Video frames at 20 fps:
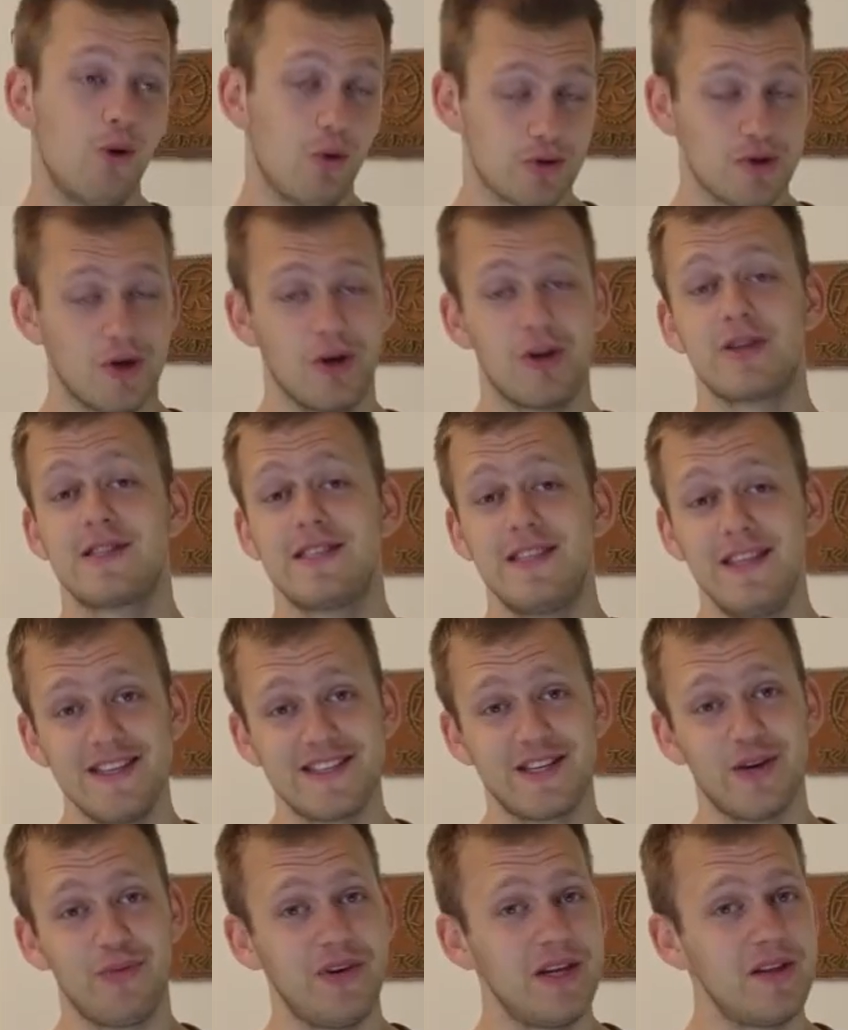Oh doch, sie
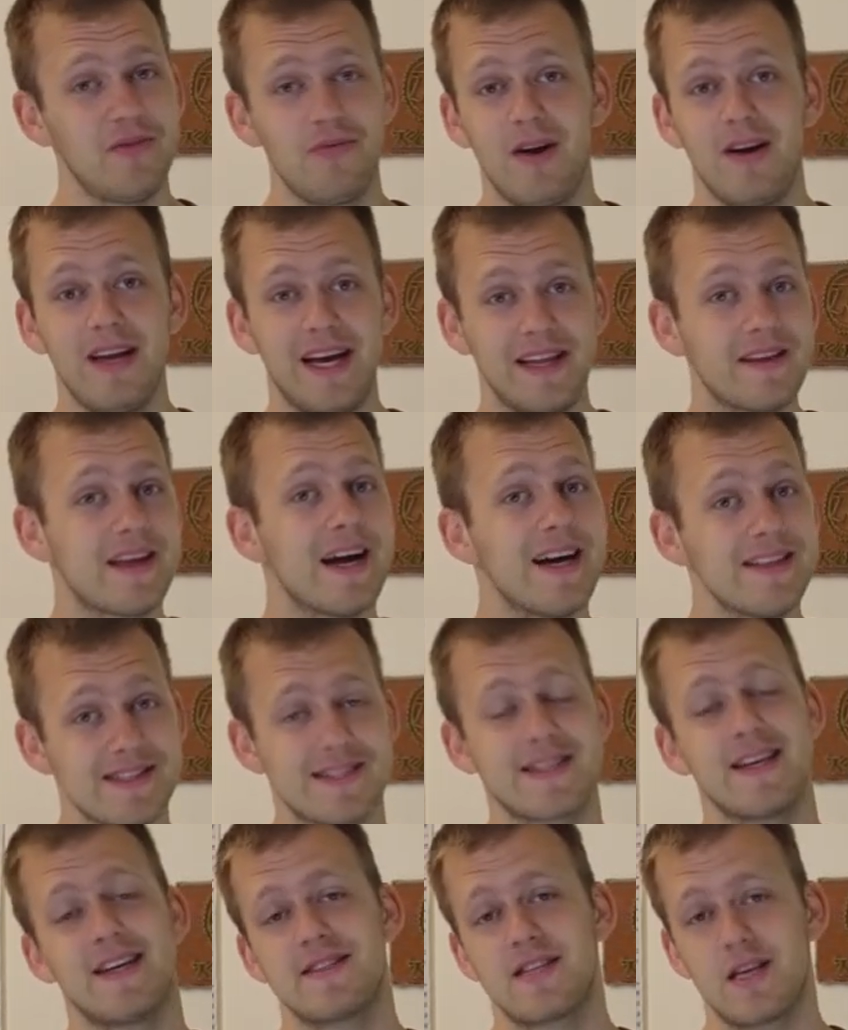ist auf jeden Fall ein
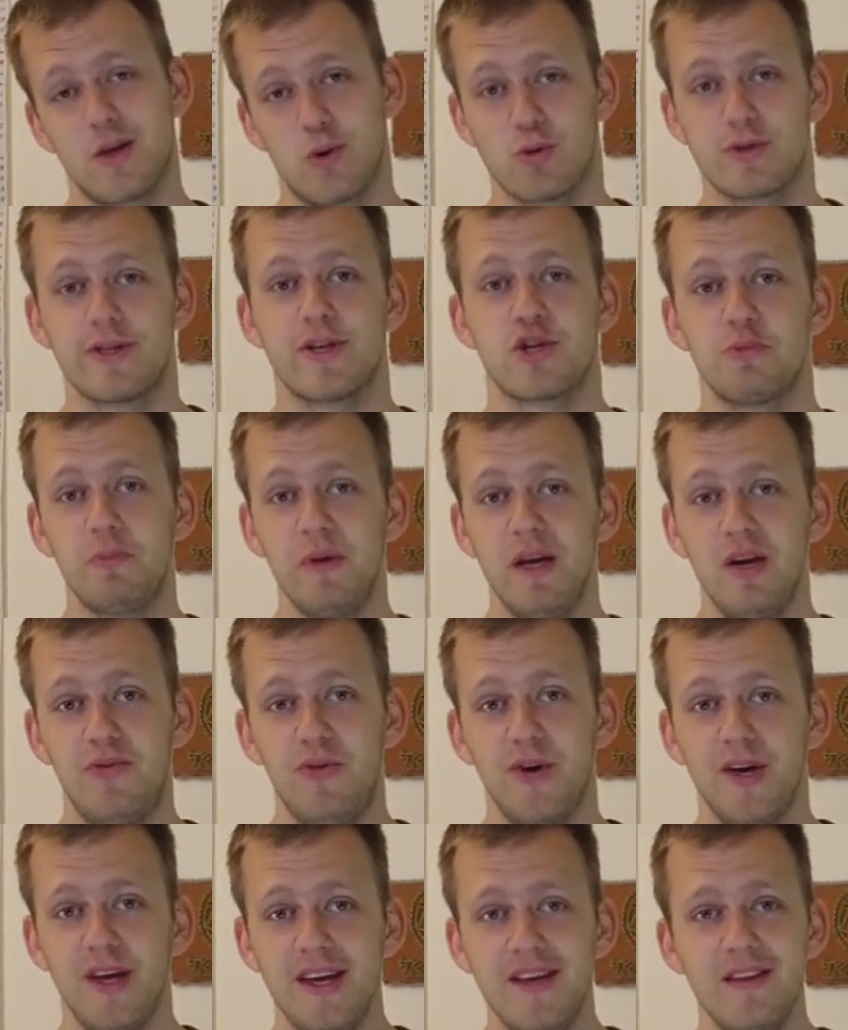ganz, ganz großes Spiel
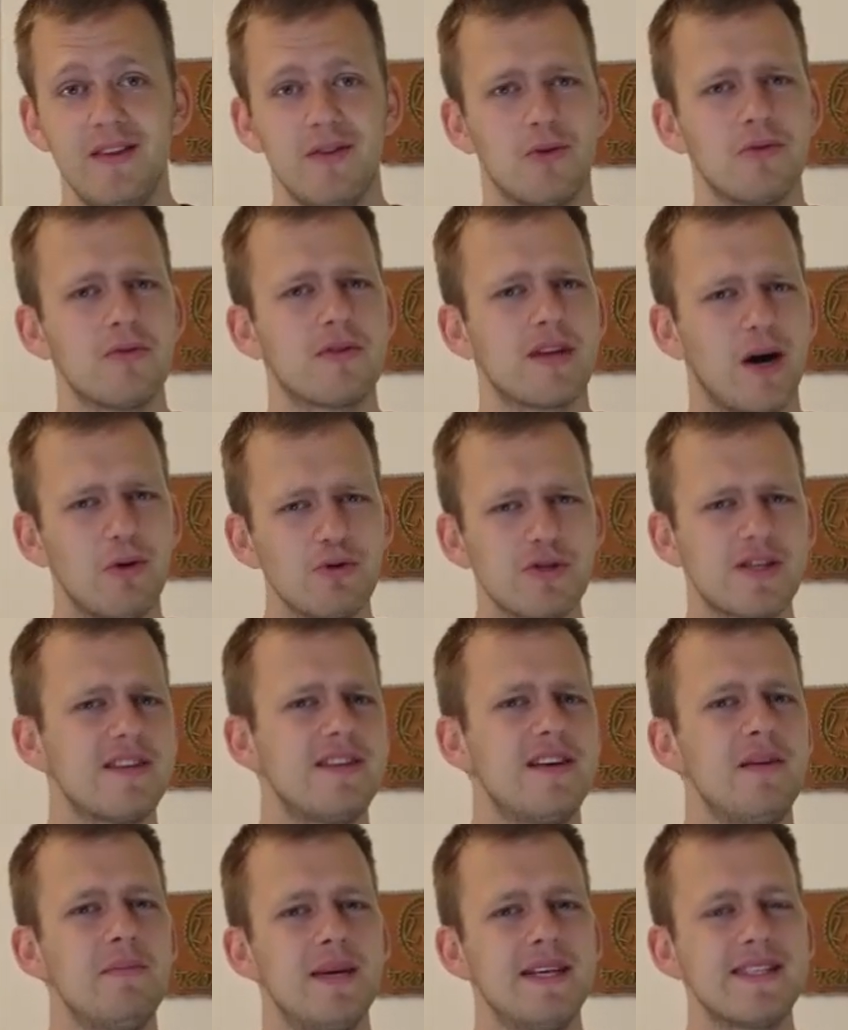für ihn und
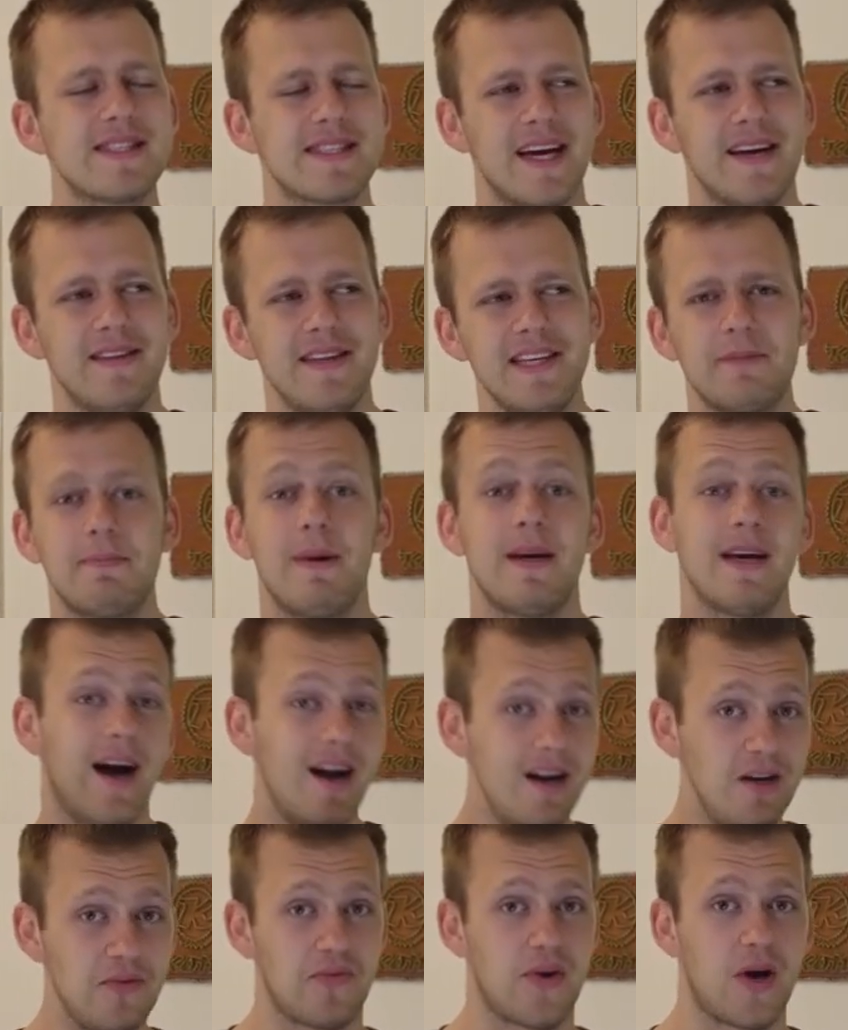außerdem ist er nicht bei
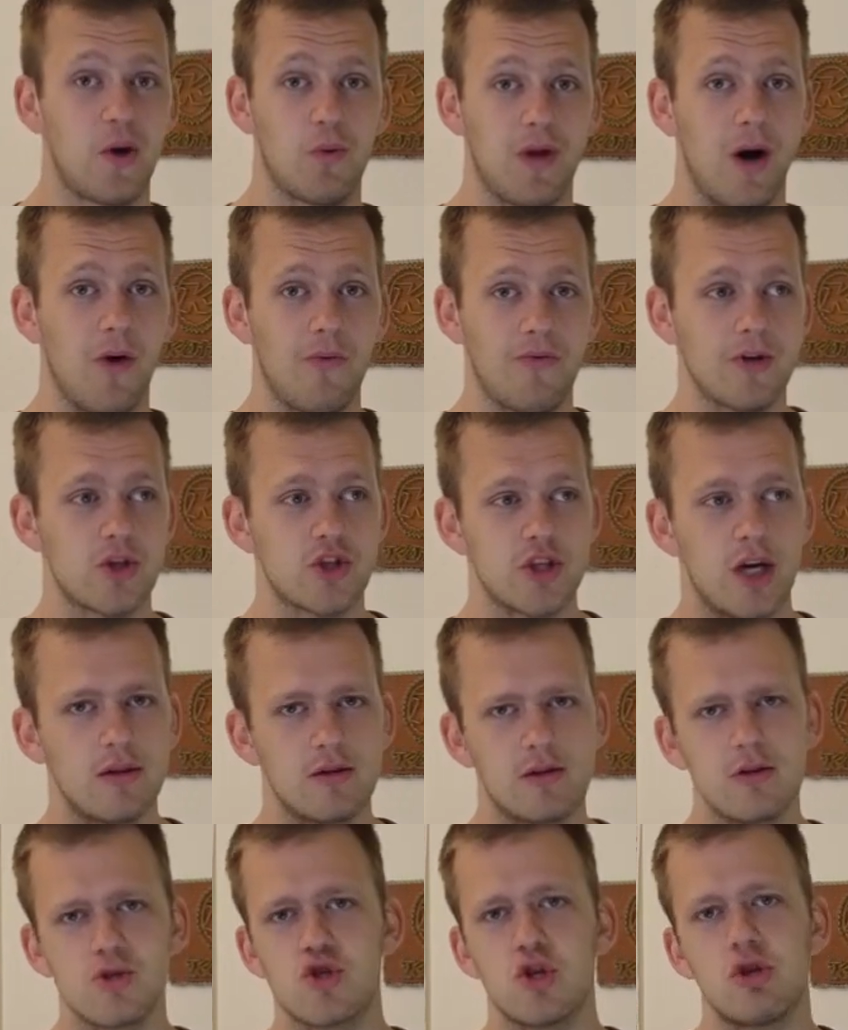allen Frauen
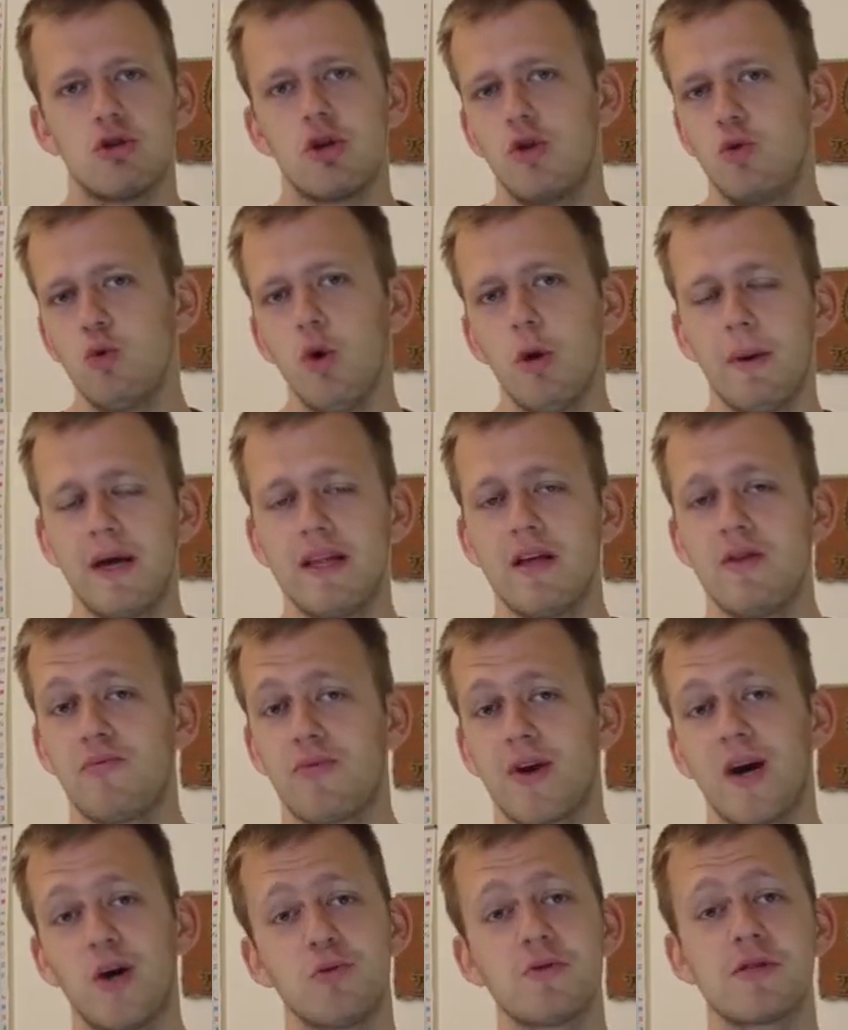aufgestanden, sondern nur bei den
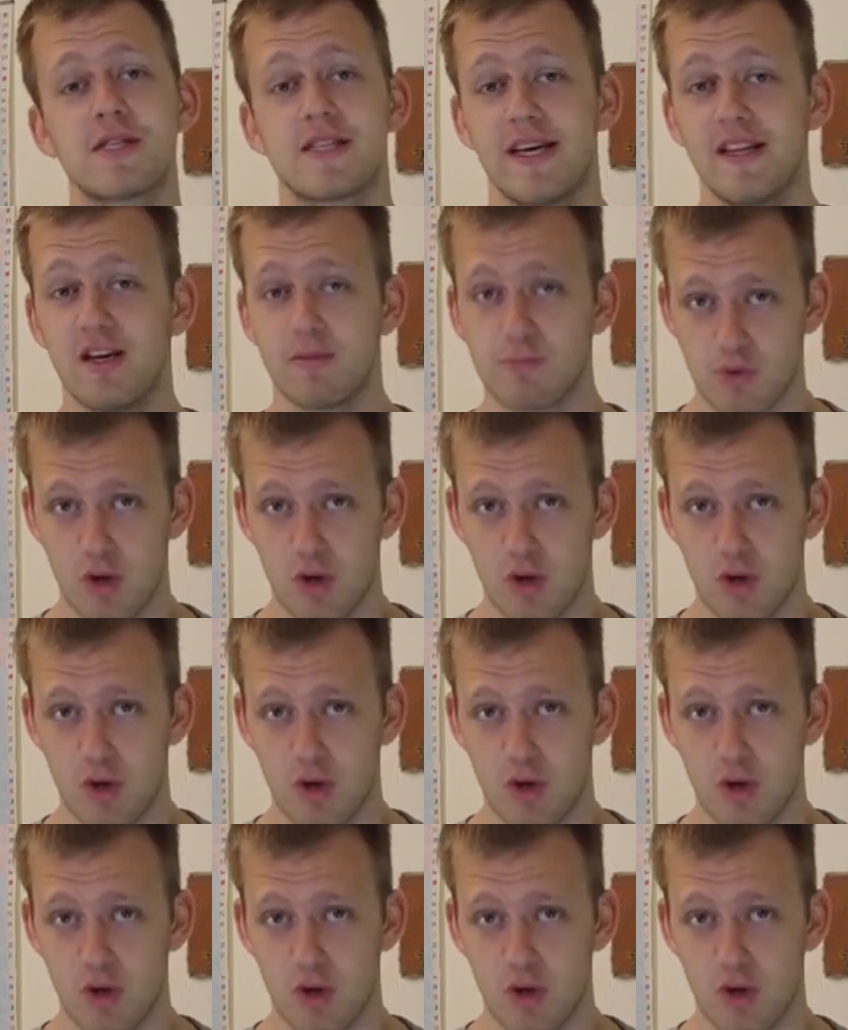Frauen seiner